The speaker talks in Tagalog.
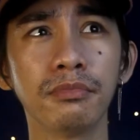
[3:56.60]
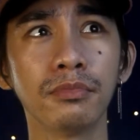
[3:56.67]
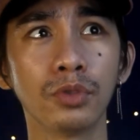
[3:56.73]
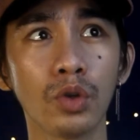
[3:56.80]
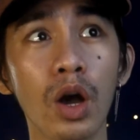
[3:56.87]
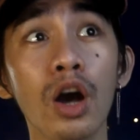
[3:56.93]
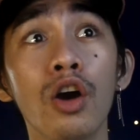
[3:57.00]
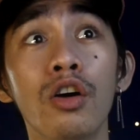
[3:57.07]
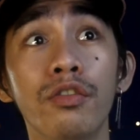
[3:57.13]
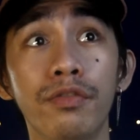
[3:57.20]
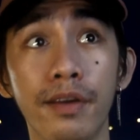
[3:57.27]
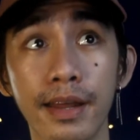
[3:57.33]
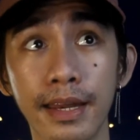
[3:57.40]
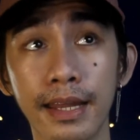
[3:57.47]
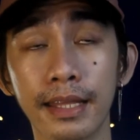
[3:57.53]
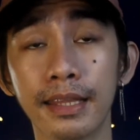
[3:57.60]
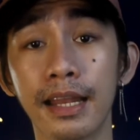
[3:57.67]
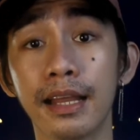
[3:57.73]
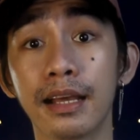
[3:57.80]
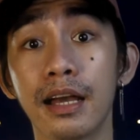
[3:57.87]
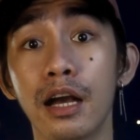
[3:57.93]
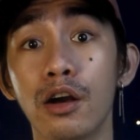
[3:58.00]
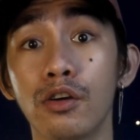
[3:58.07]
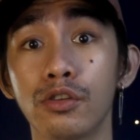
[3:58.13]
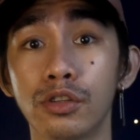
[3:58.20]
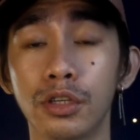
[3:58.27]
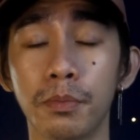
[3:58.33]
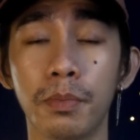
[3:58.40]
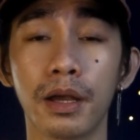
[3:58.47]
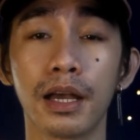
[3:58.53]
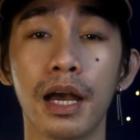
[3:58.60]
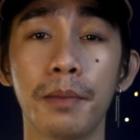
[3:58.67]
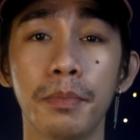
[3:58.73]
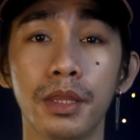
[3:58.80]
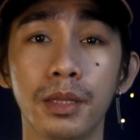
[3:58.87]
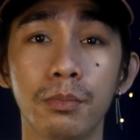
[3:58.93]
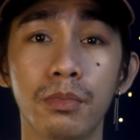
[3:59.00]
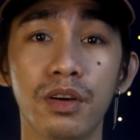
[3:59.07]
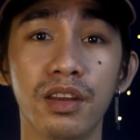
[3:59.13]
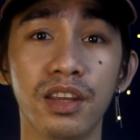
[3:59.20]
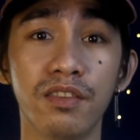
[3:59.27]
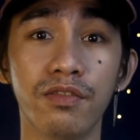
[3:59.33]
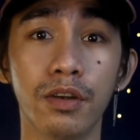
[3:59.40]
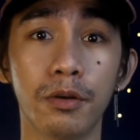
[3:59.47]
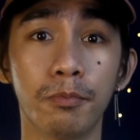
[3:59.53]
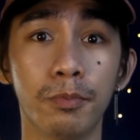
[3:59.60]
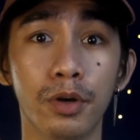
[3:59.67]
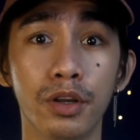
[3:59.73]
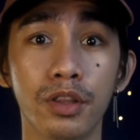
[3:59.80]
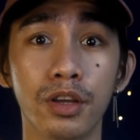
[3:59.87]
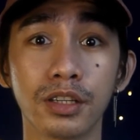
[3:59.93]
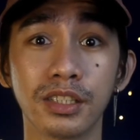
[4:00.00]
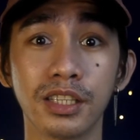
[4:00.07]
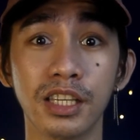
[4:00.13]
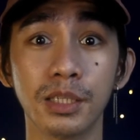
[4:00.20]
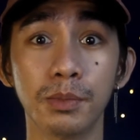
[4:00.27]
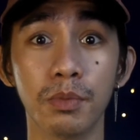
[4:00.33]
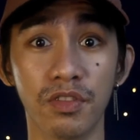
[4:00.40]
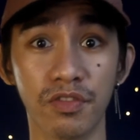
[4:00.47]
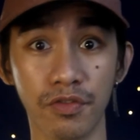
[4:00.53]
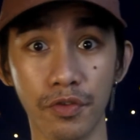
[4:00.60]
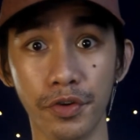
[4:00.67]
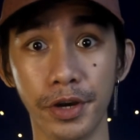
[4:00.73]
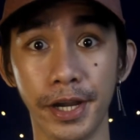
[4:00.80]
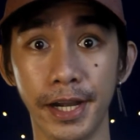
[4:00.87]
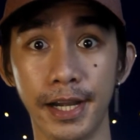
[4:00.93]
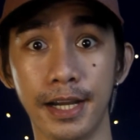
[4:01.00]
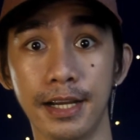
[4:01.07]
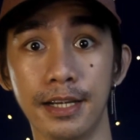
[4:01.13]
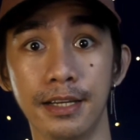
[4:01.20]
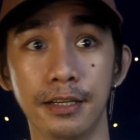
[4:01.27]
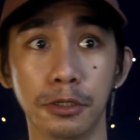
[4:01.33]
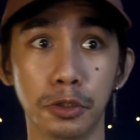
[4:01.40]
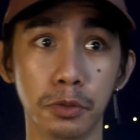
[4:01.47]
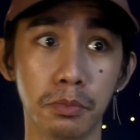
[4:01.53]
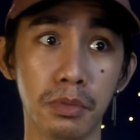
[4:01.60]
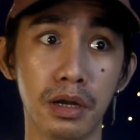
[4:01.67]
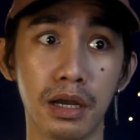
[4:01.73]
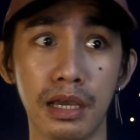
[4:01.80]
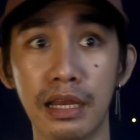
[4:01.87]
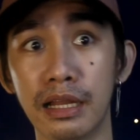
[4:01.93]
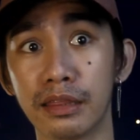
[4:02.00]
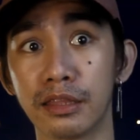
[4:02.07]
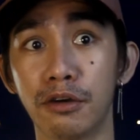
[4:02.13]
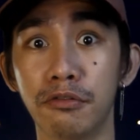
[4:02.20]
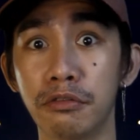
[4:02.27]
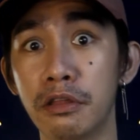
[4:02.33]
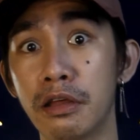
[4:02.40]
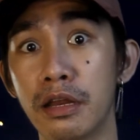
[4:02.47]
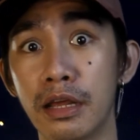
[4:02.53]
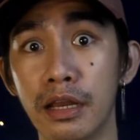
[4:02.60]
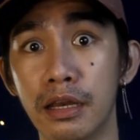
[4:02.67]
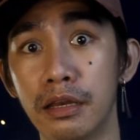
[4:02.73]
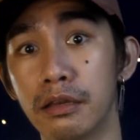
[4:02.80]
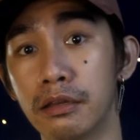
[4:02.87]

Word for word: so ako fan na talaga ako sa paggamit ng mga Nivea products since before so mga ilang taon na rin